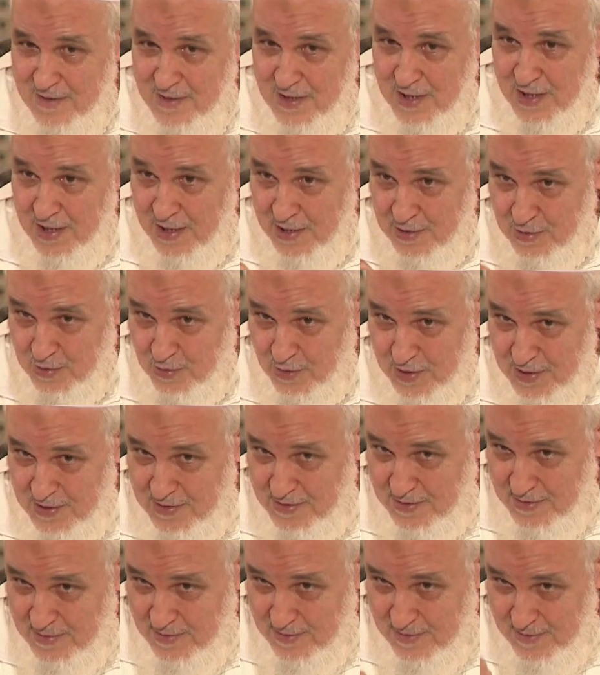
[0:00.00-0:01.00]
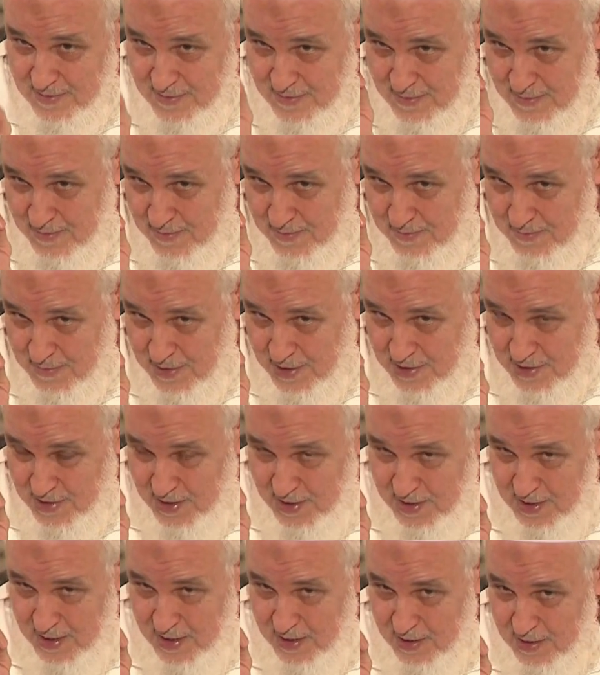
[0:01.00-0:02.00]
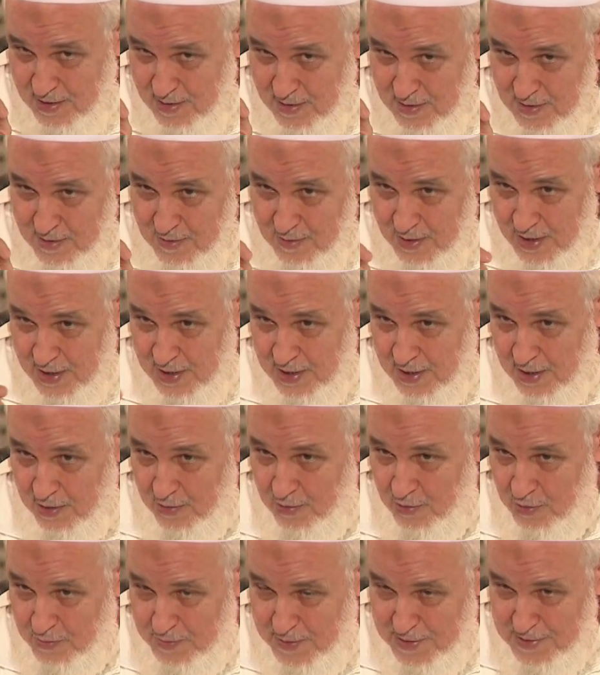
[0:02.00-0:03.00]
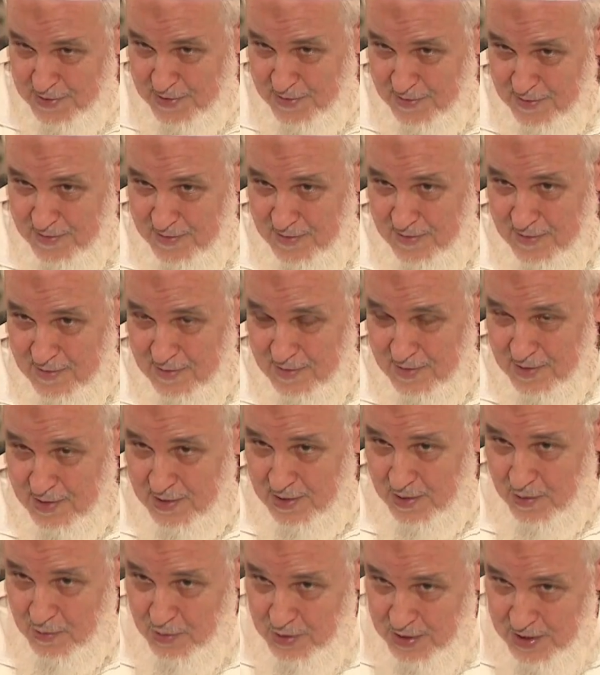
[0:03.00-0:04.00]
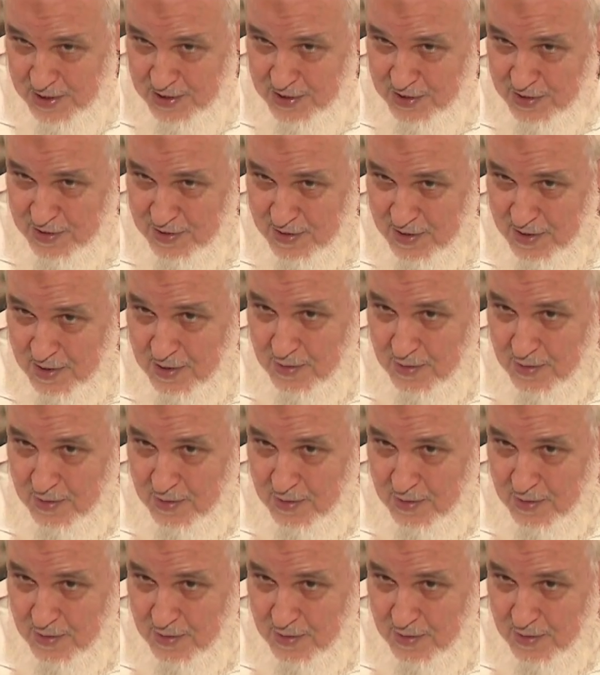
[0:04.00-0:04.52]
حين طرد من الجنة وحين أهبط حين أخرج